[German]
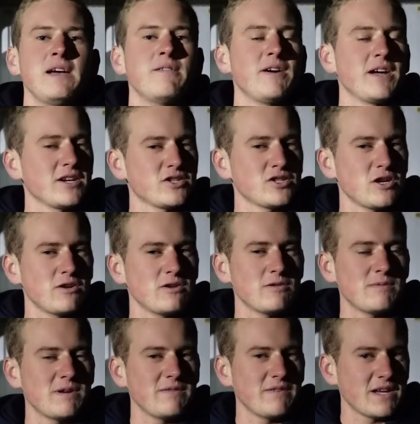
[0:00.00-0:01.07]
Welche
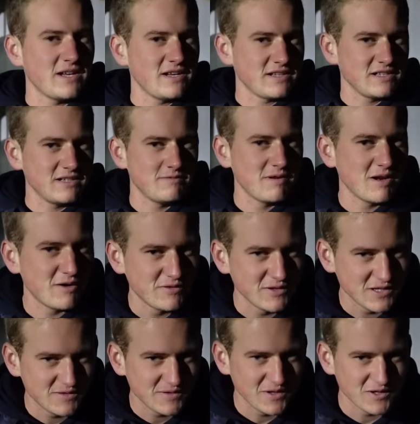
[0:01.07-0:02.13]
Shownummer werdet ihr im Laufe
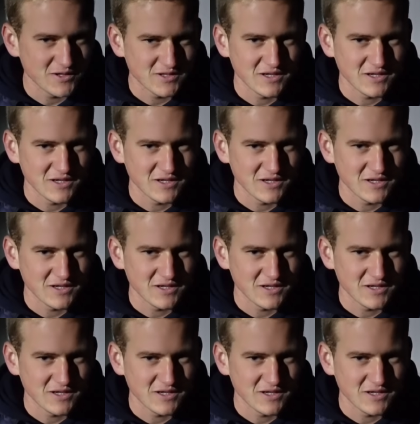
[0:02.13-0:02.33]
des Videos